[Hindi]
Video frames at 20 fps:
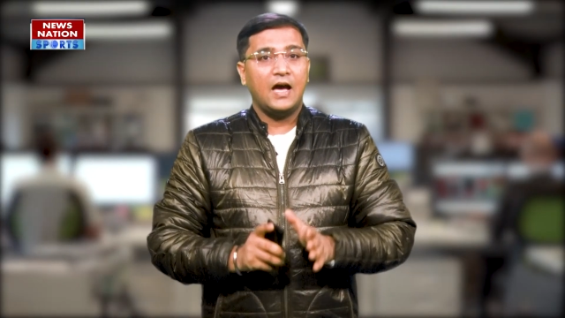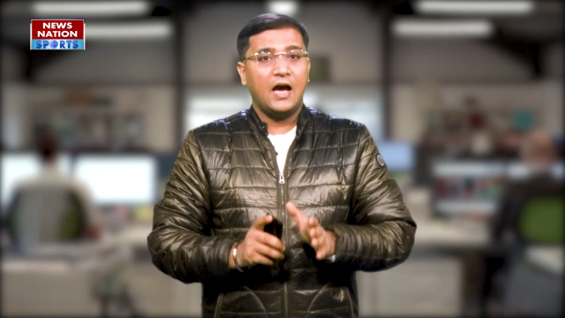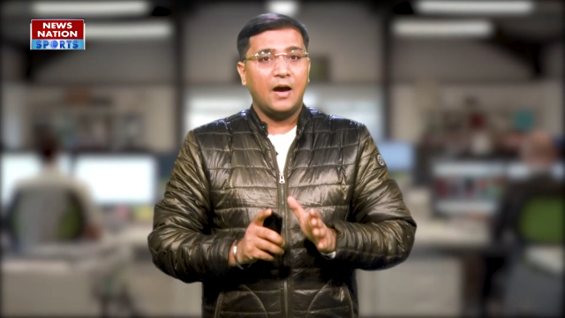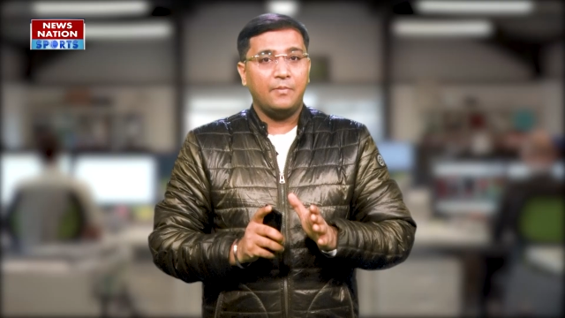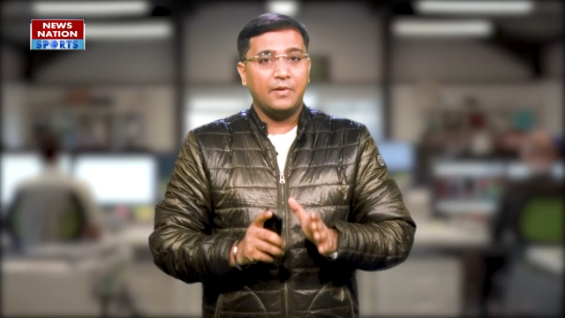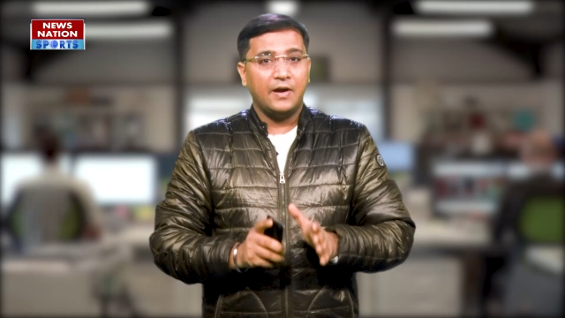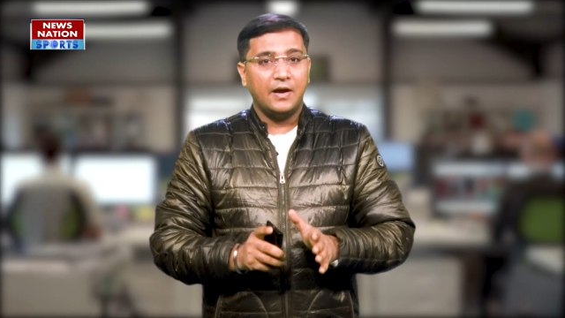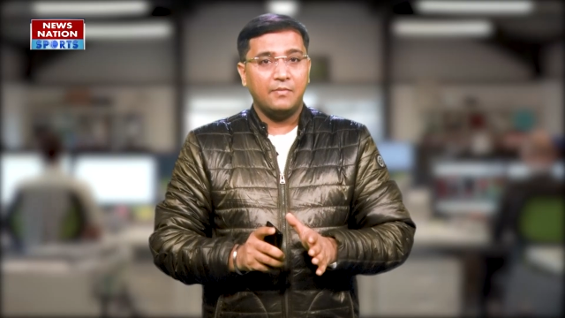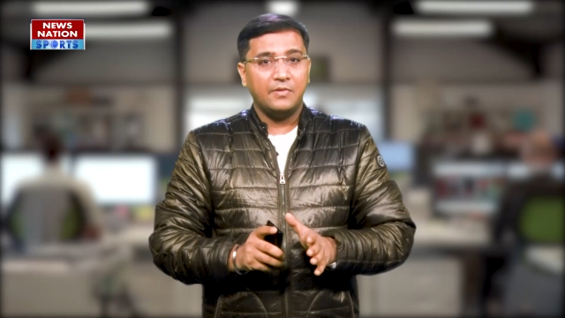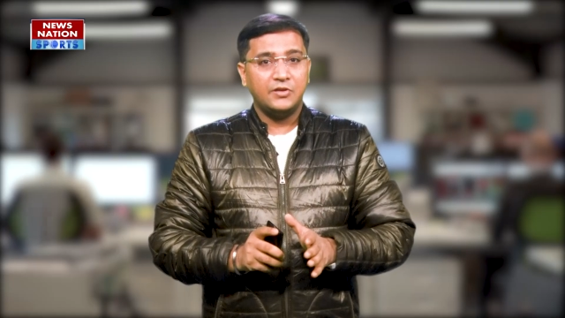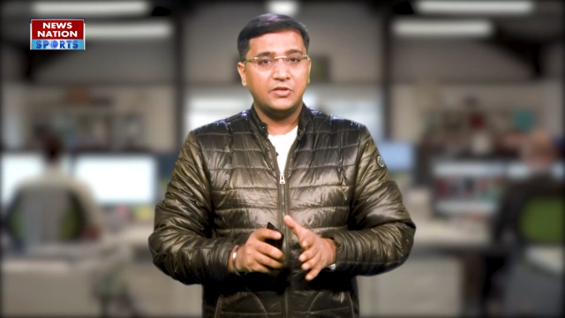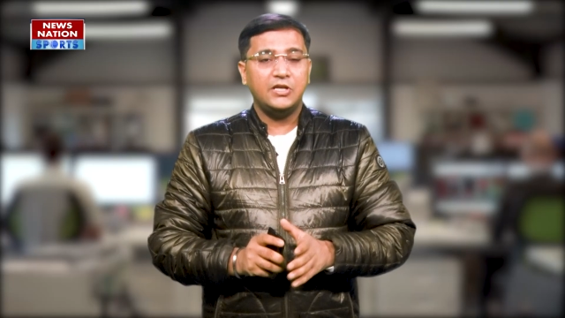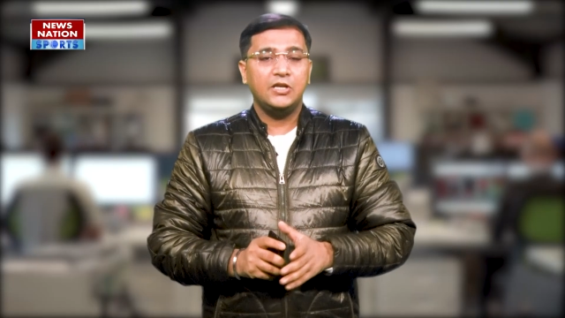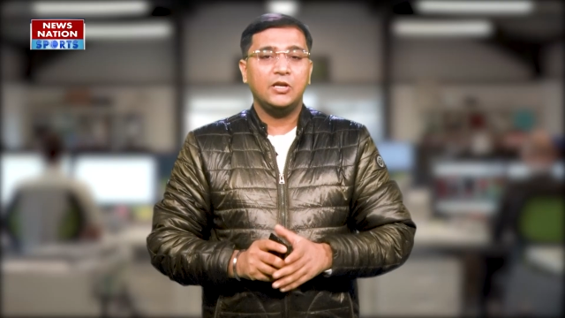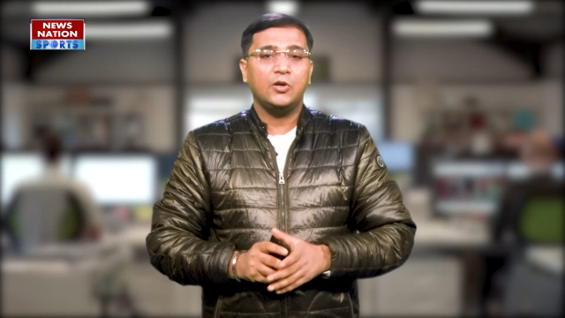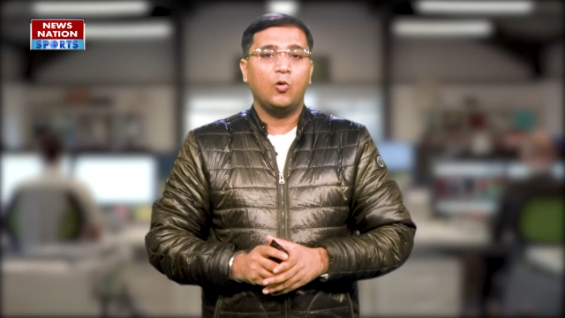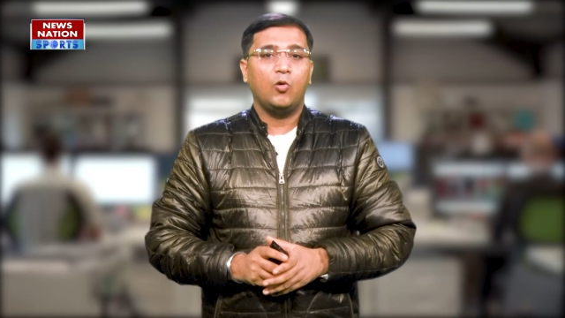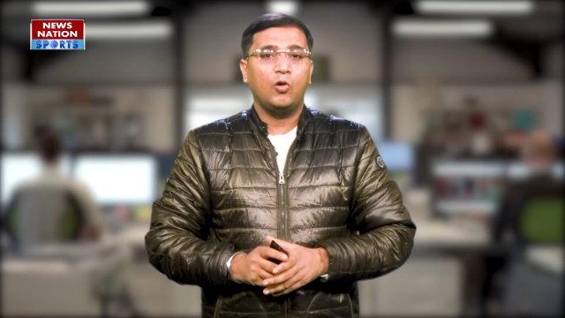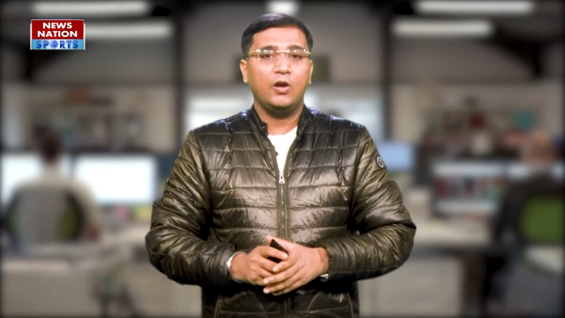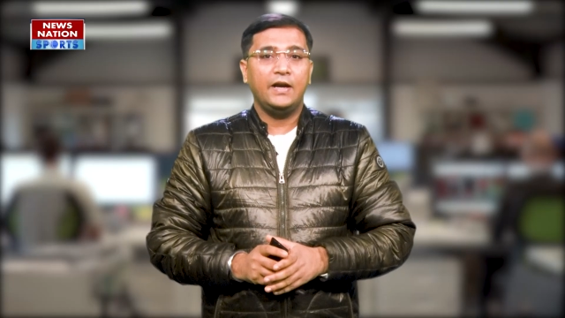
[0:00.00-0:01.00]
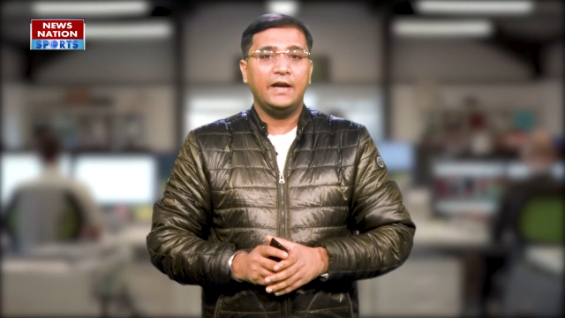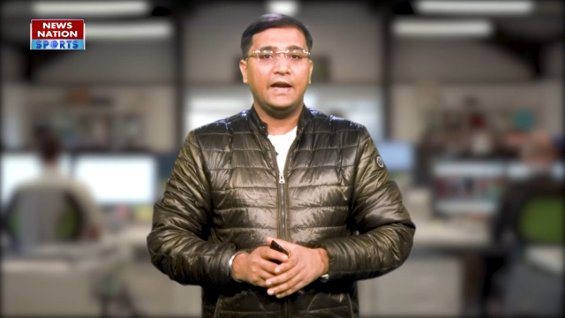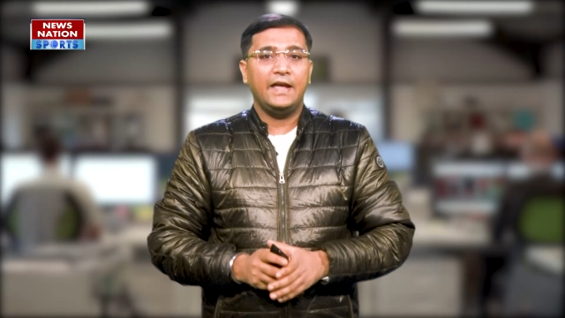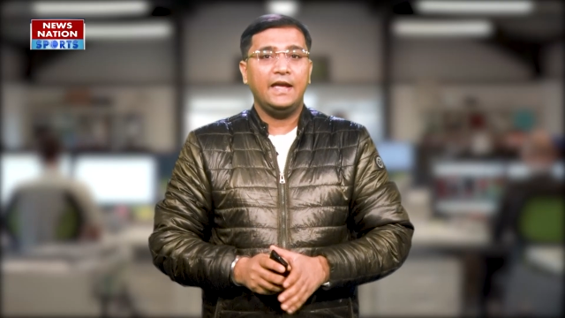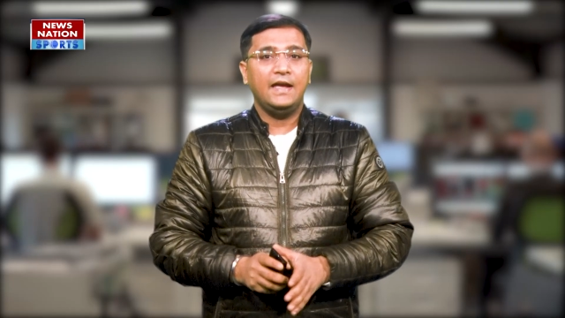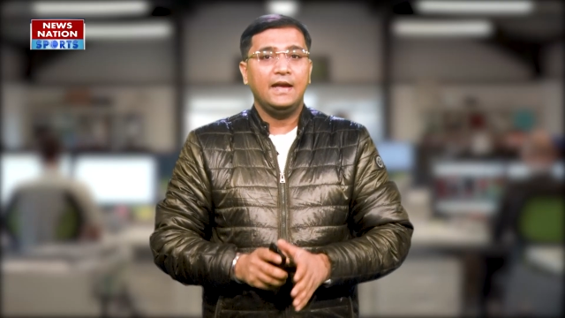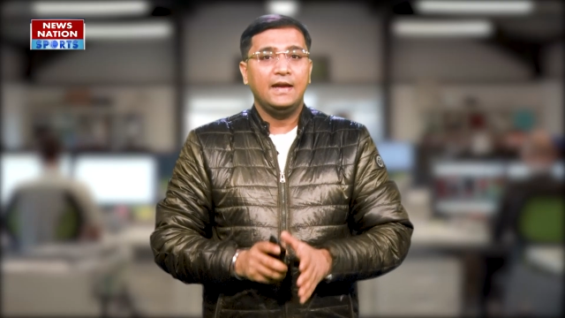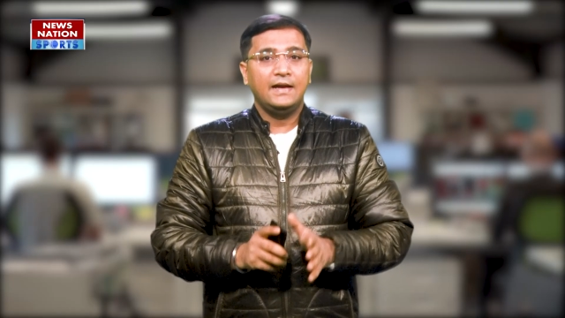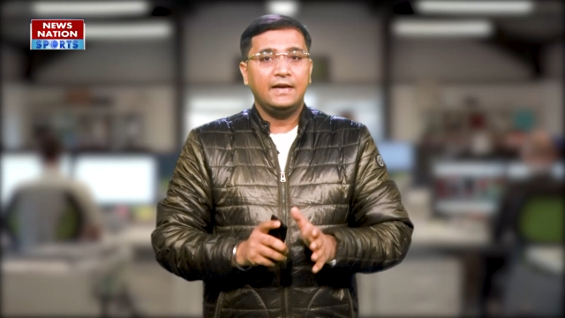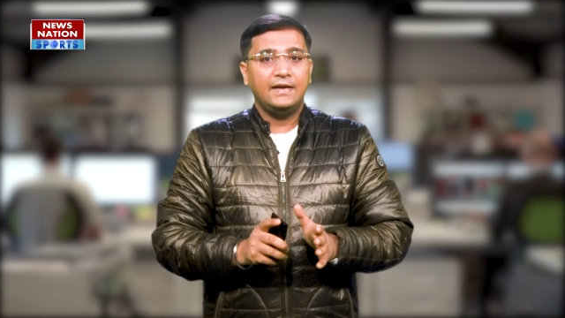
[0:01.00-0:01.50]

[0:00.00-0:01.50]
अब रन मशीन कोहली ने